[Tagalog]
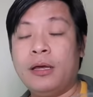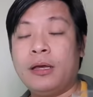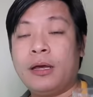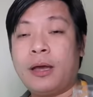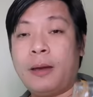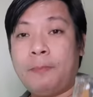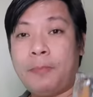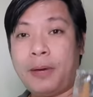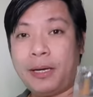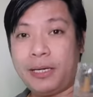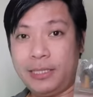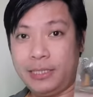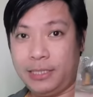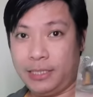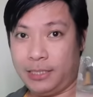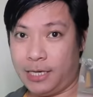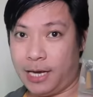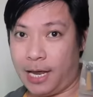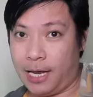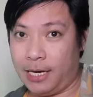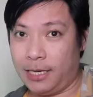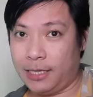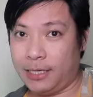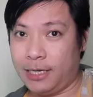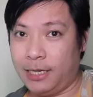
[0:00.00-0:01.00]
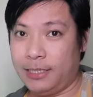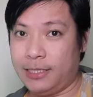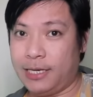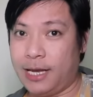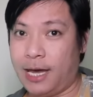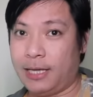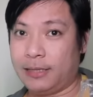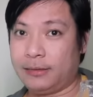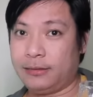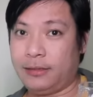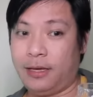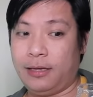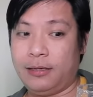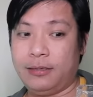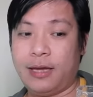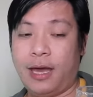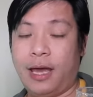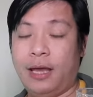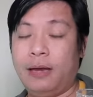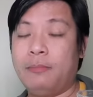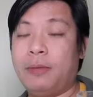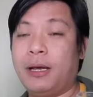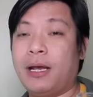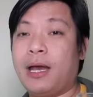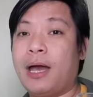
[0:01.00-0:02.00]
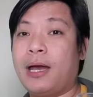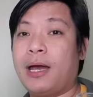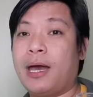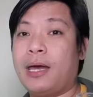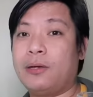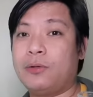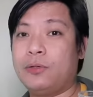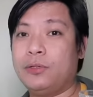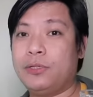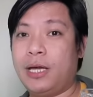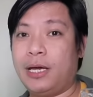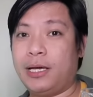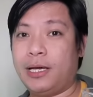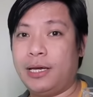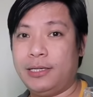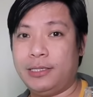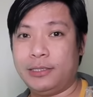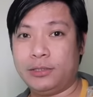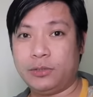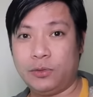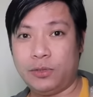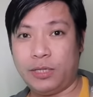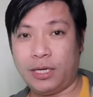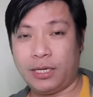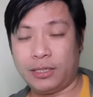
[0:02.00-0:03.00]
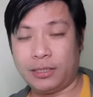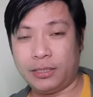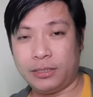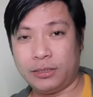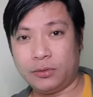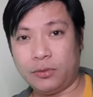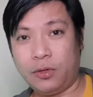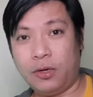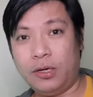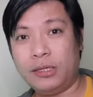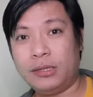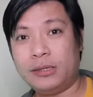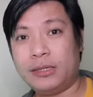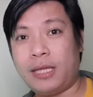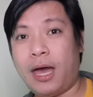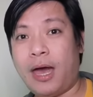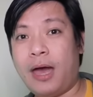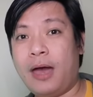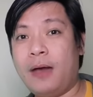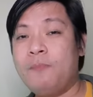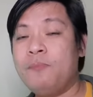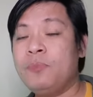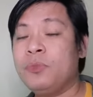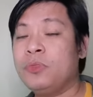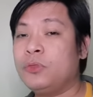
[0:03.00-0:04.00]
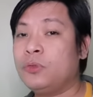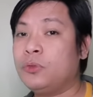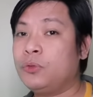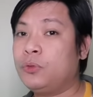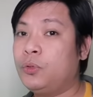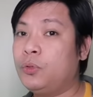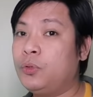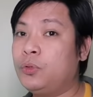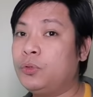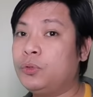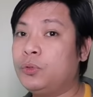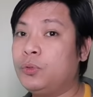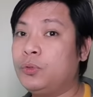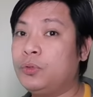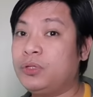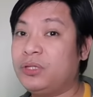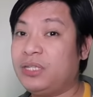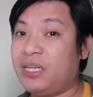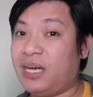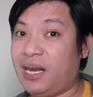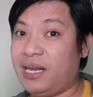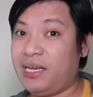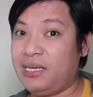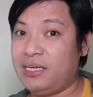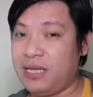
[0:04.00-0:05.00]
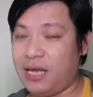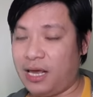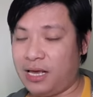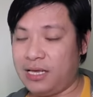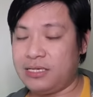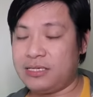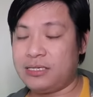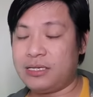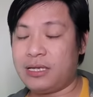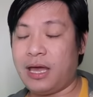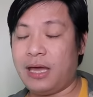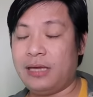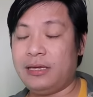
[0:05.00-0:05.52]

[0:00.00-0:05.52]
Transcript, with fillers: kapag inilalagay natin dahil magkakaroon agad ito ng resulta 2 to 3 days.